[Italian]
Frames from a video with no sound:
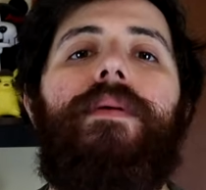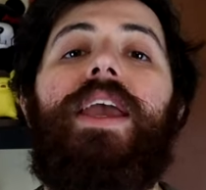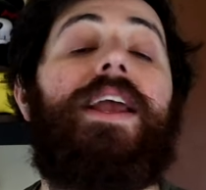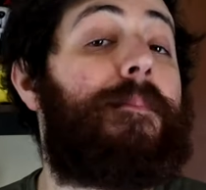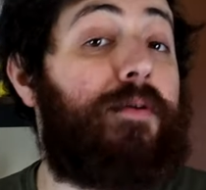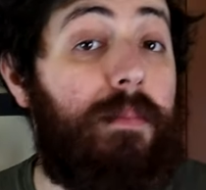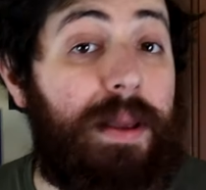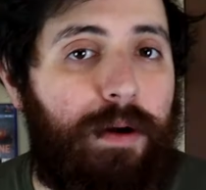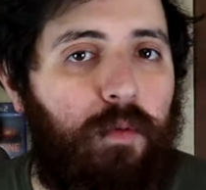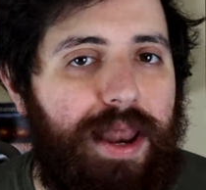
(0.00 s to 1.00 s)
Il
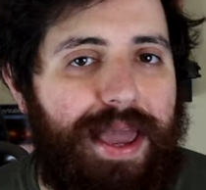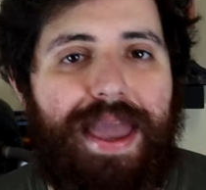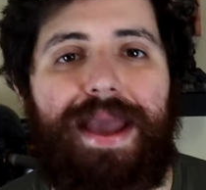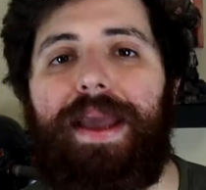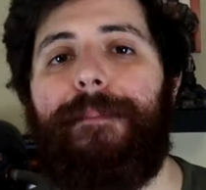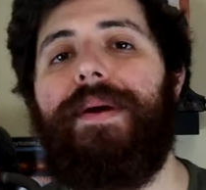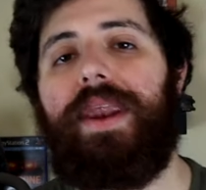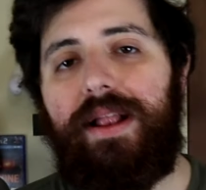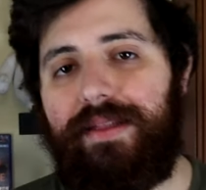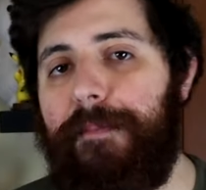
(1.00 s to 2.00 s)
problema qual è? È che
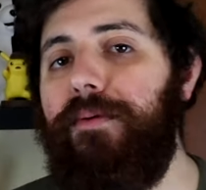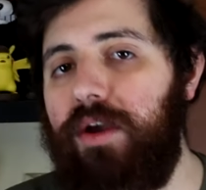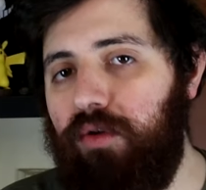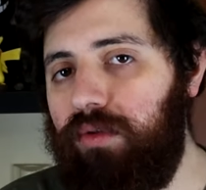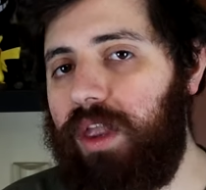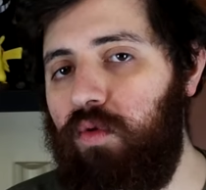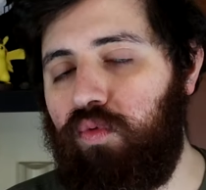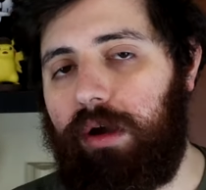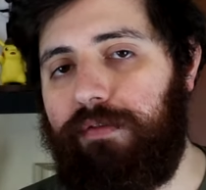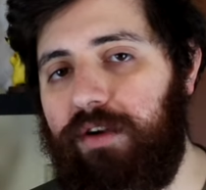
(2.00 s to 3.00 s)
per il tipo di
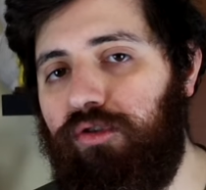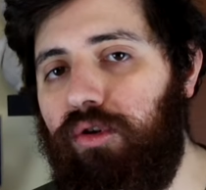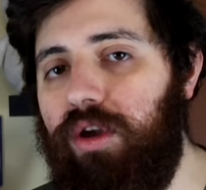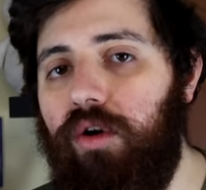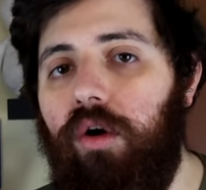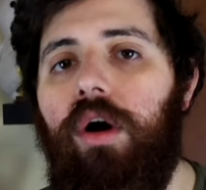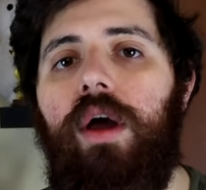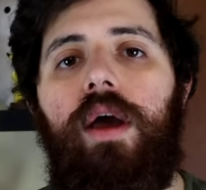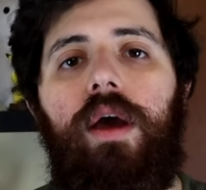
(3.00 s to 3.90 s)
contenuto che faccio io